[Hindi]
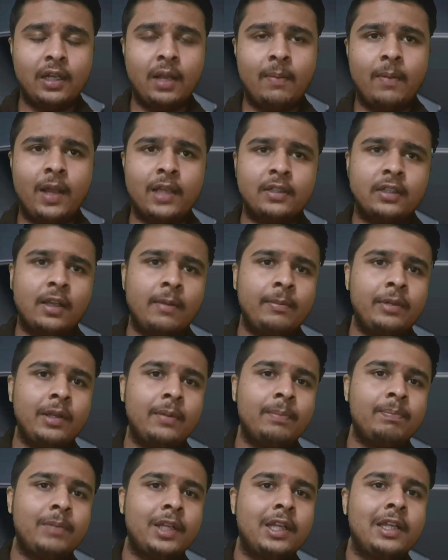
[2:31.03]
थी ना भाई साहब
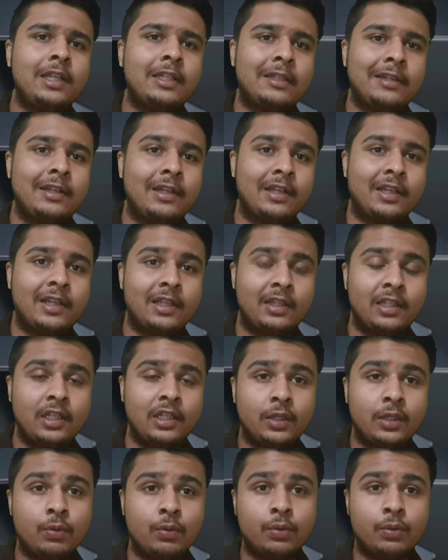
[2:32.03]
ये मेरी इसलिए लगी
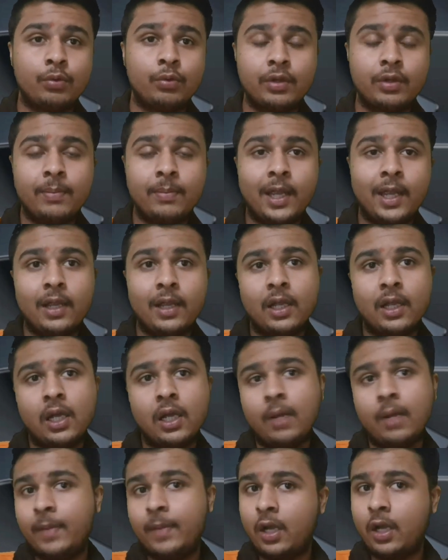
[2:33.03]
थी क्यों क्योंकि मैं
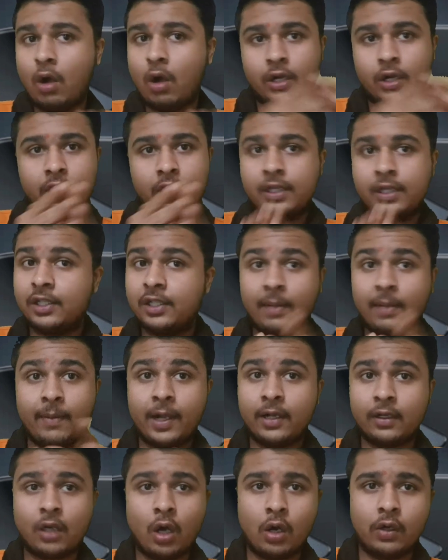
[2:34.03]
मैंने ऑर्डर
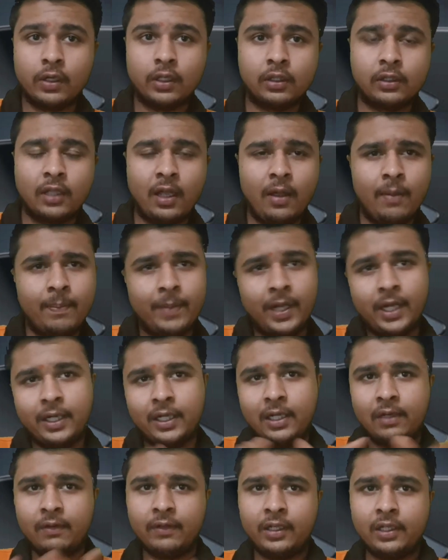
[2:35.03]
इंस्टामार्ट का ऑर्डर था मैंने
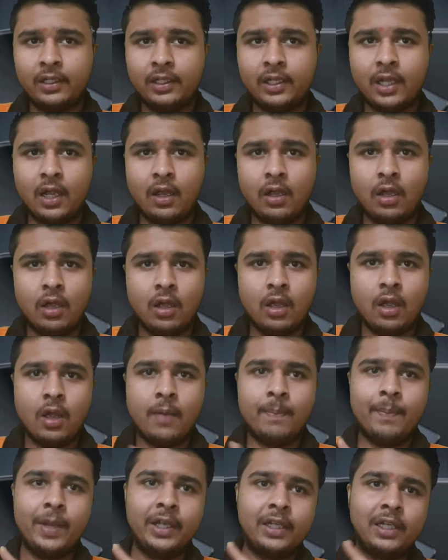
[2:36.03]
डिलीवर किया
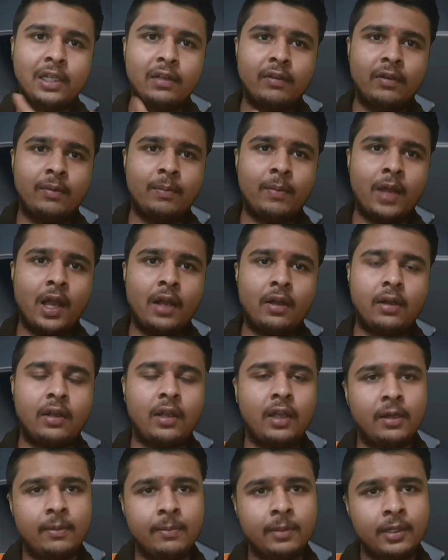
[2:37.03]
मैं डिलीवर मार्क
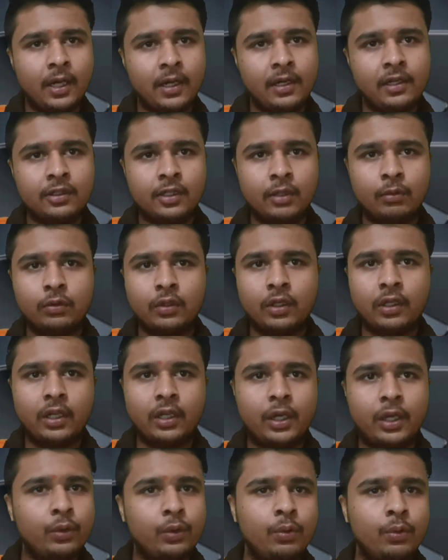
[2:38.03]
करे बिना नीचे उतर गया
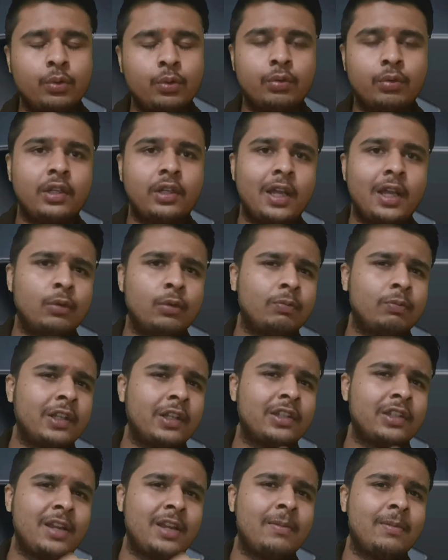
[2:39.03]
क्यों क्योंकि यार उस पर
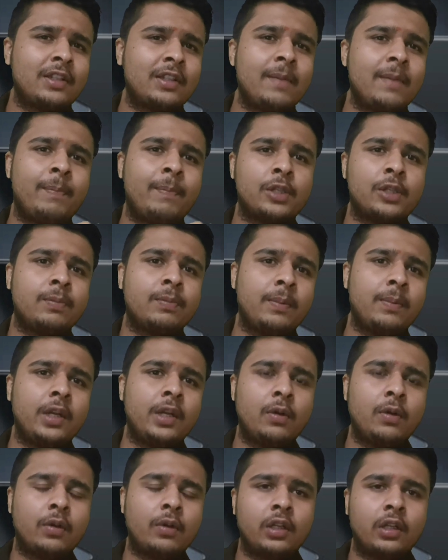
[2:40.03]
छः बज के पचपन
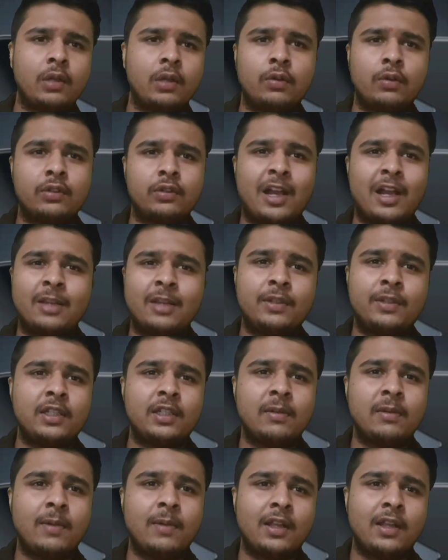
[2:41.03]
मिनट हो रहे थे और सात बजे
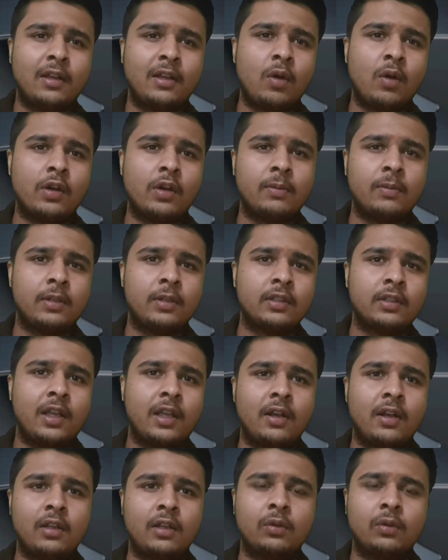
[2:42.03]
के बाद अगर ऑर्डर बचता
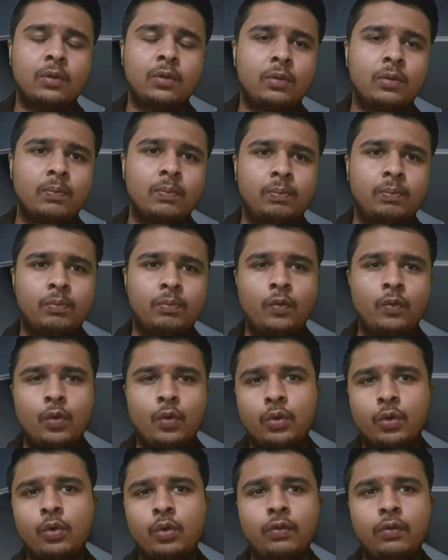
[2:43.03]
है ना तो
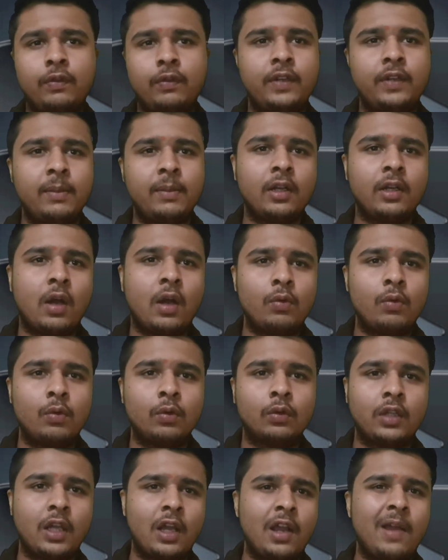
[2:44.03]
वो टू फिफ्टी में काउंट
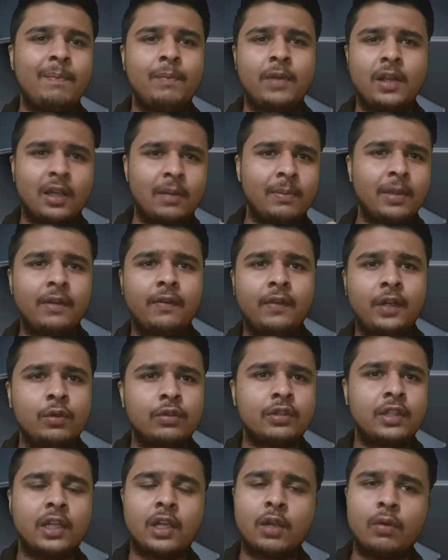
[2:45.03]
होता है आपने अगर मेरे
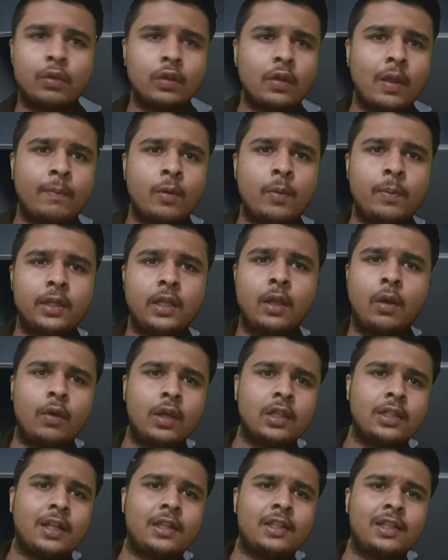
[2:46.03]
वीडियोस देखे होंगे तो आपको पता
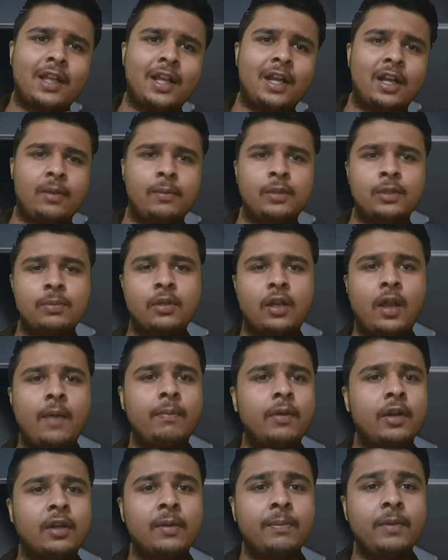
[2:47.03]
होगा सात से ग्यारह के बीच में काम
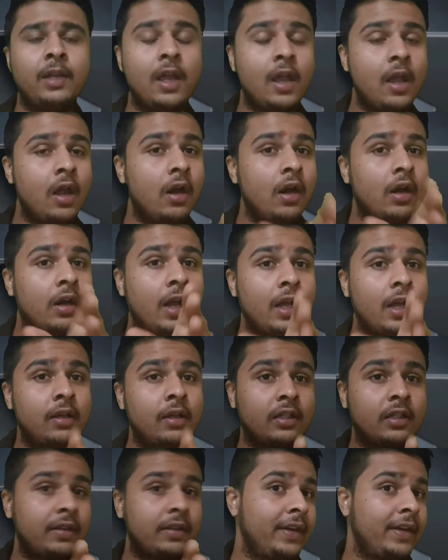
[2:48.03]
करने पे
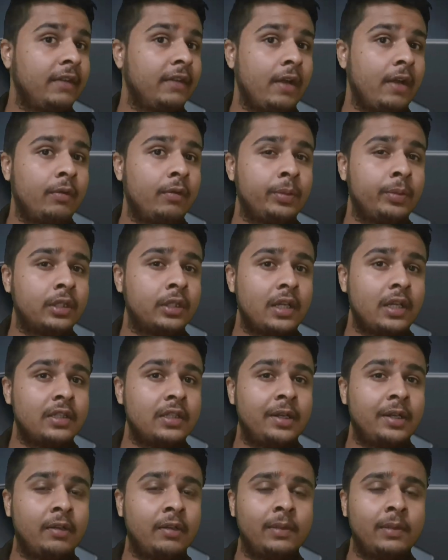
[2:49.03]
सेवेंटी फाइव रुपीज़ का
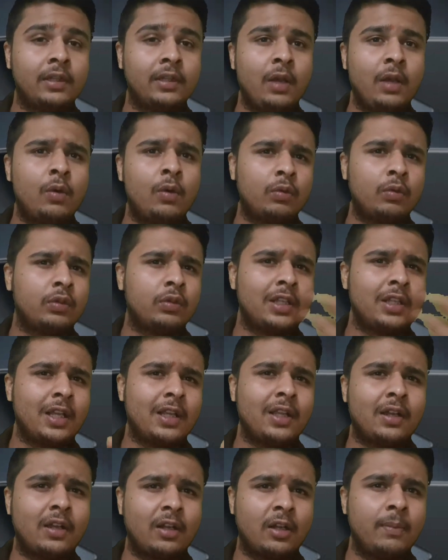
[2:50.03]
इंसेंटिव मिलता है और उससे
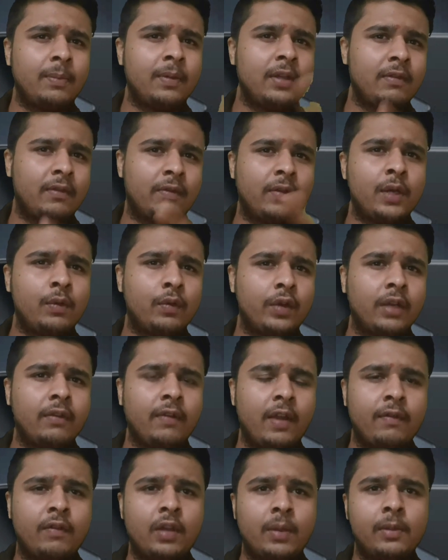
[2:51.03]
ज़्यादा करने पे
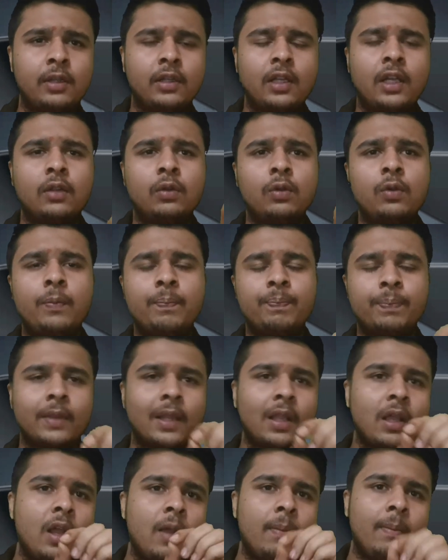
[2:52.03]
125 का मिलता है तो
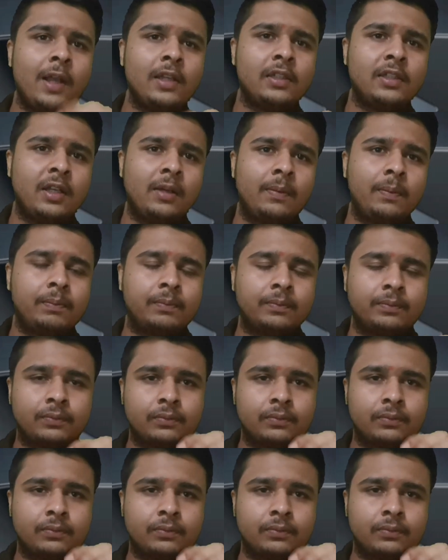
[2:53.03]
भाई साहब